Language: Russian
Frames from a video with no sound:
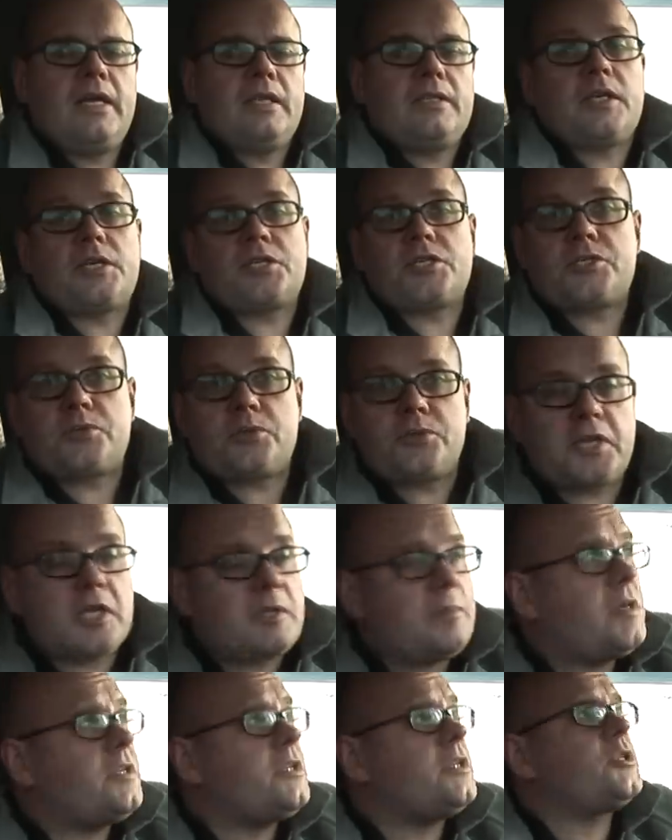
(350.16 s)
Также стоит
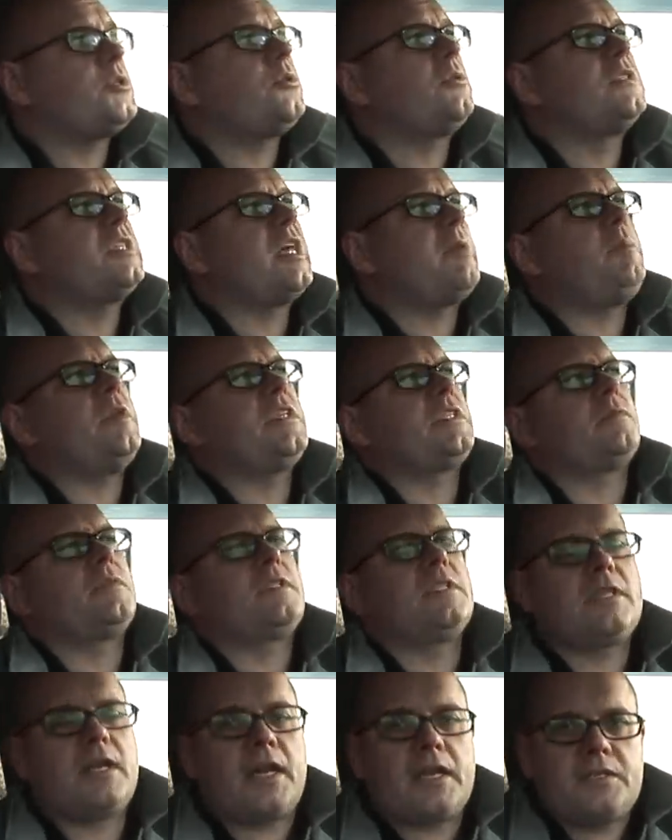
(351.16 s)
отметить, что
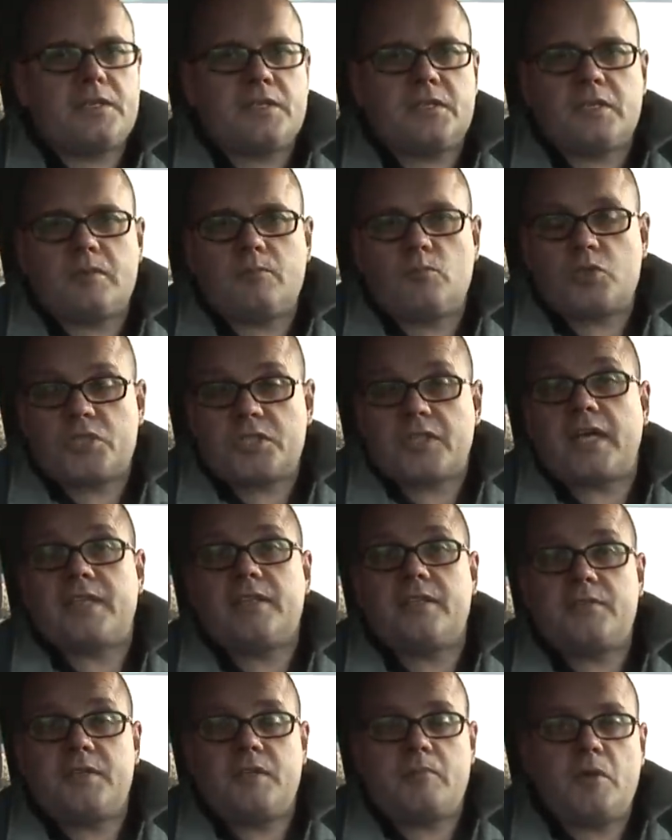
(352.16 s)
записываться картинка может
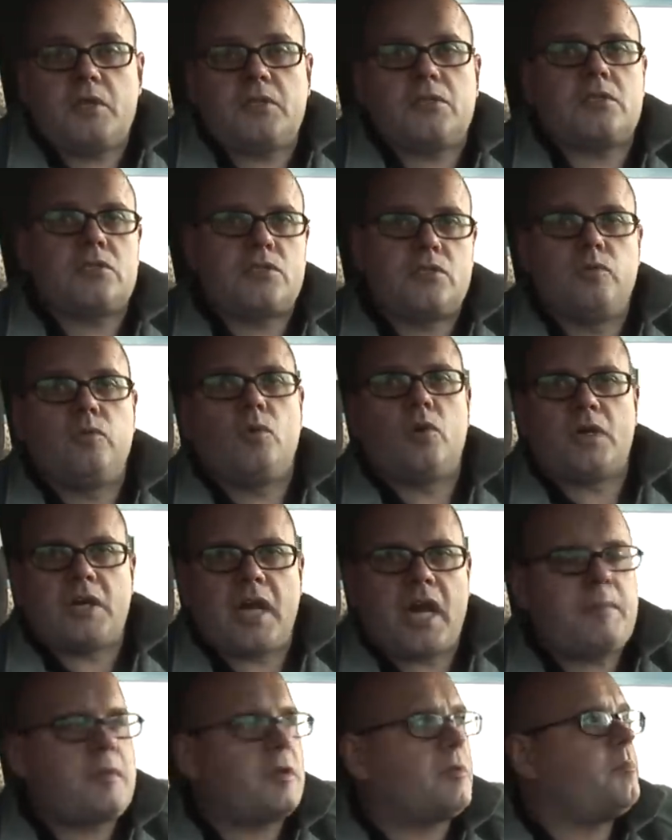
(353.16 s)
одновременно с двух
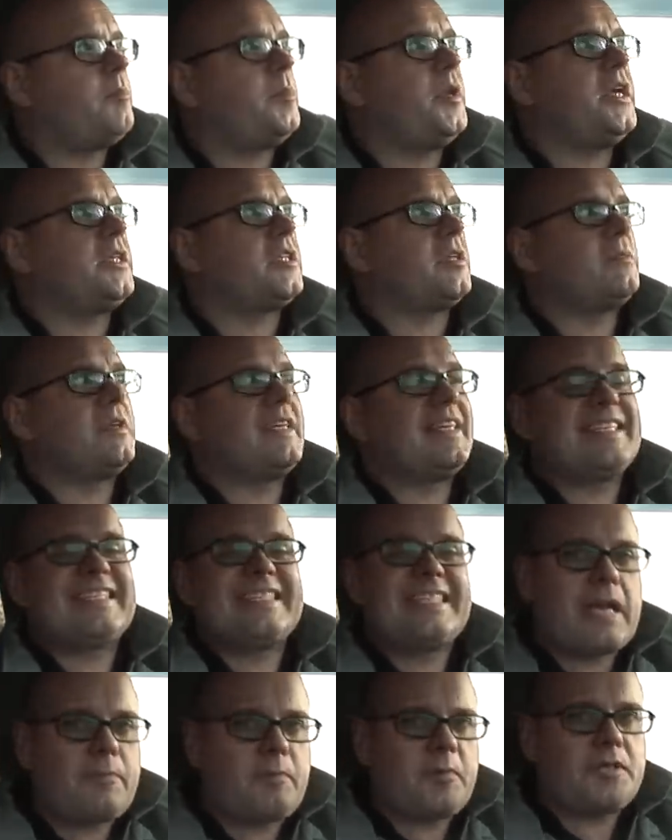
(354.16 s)
камер, при этом
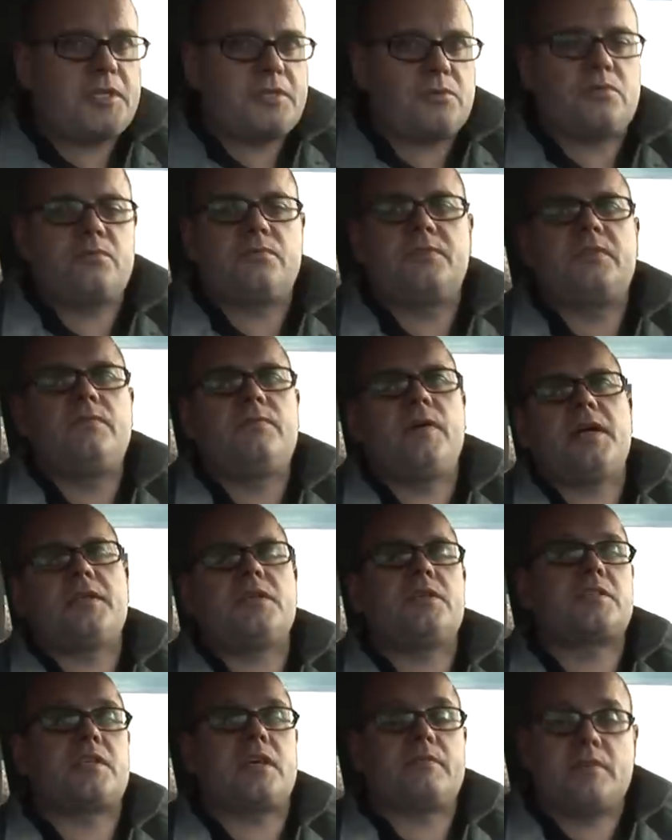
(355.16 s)
запись идет в два
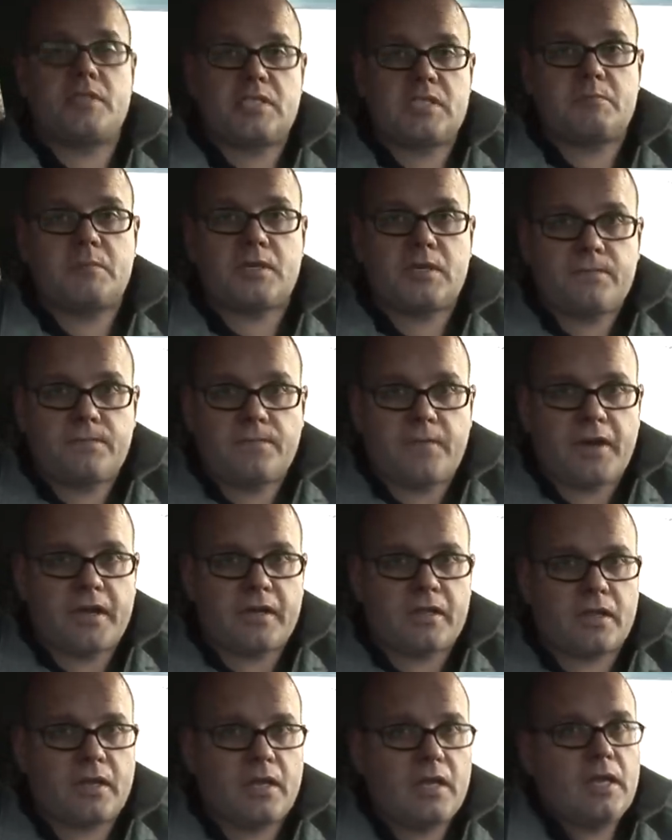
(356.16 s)
независимых
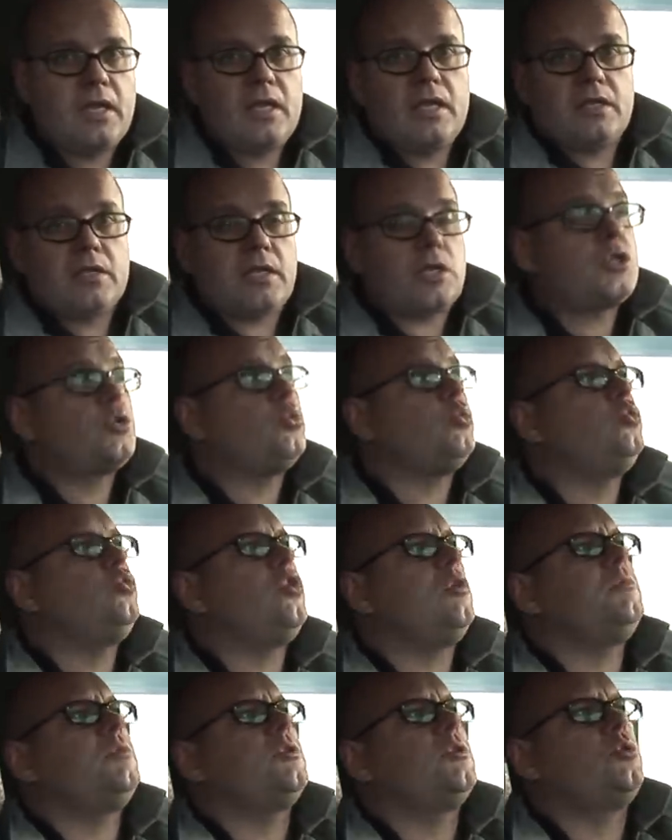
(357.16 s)
файла – также
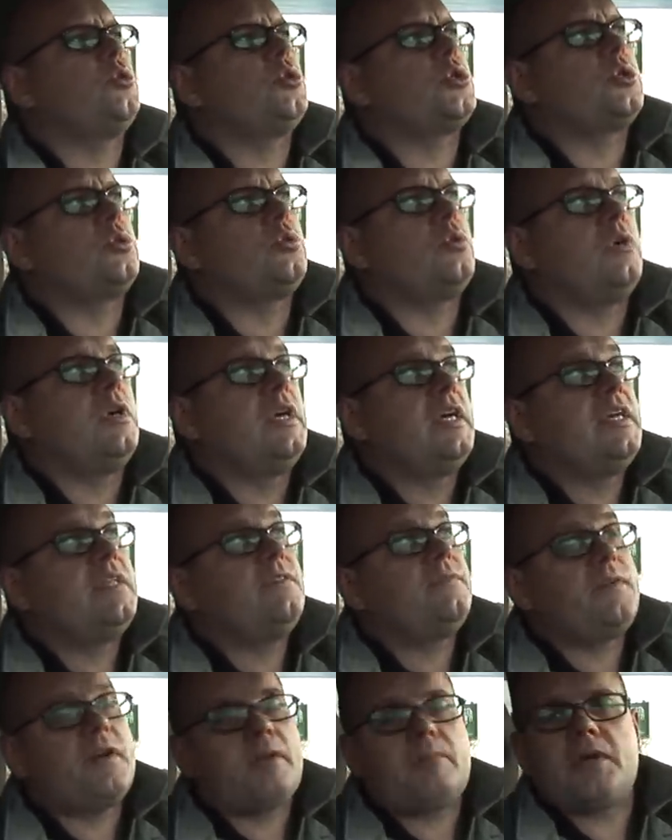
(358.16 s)
удобно то, что
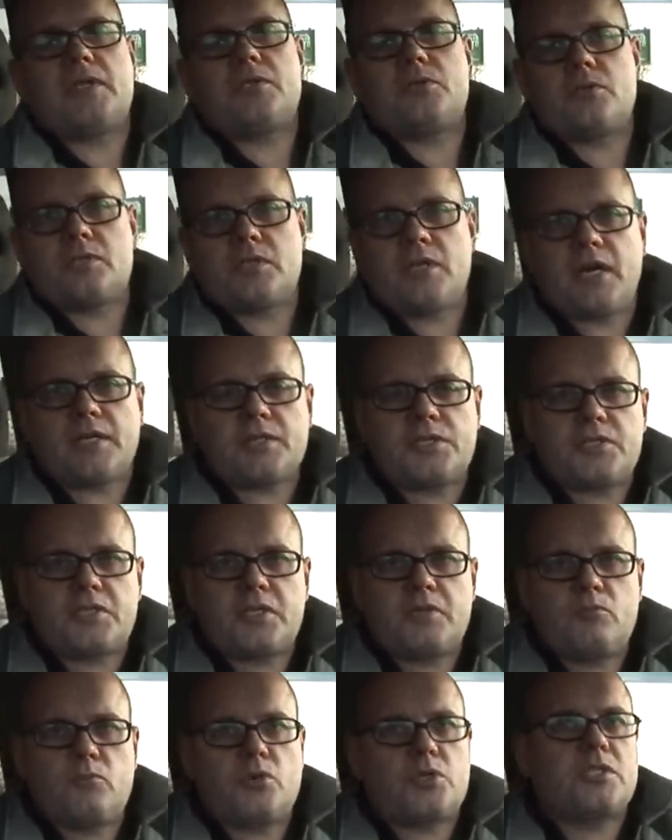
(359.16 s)
информацию с карточки
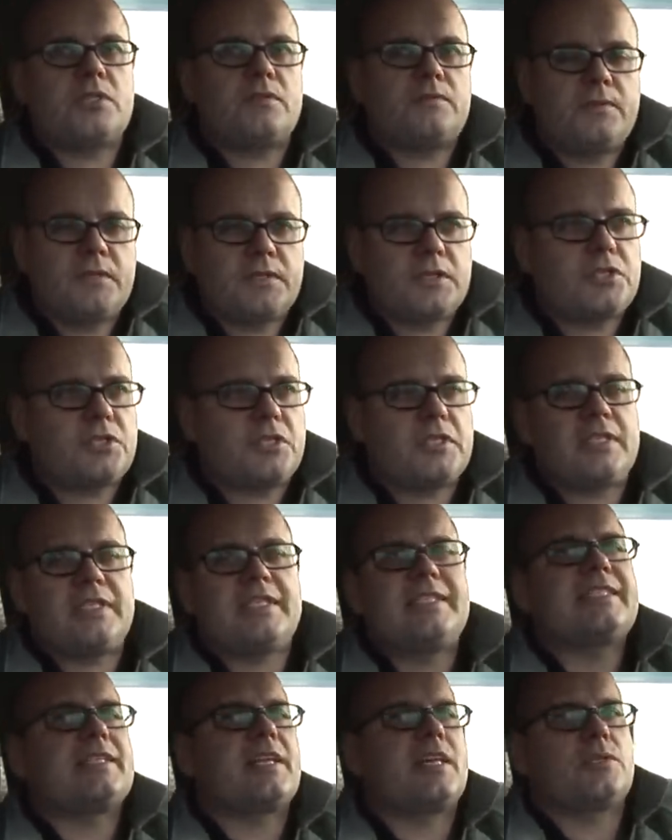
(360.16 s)
можно вытащить и
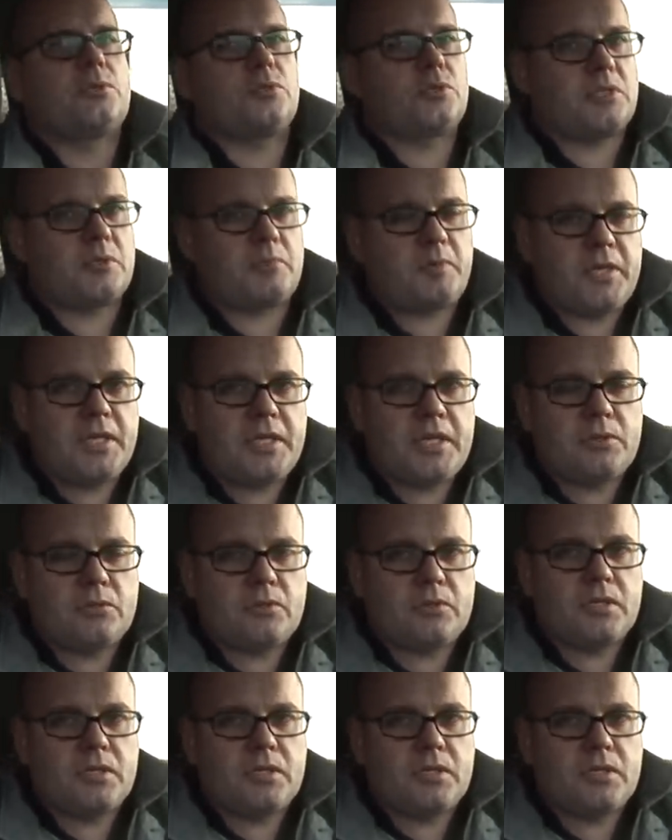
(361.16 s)
сразу же перекинуть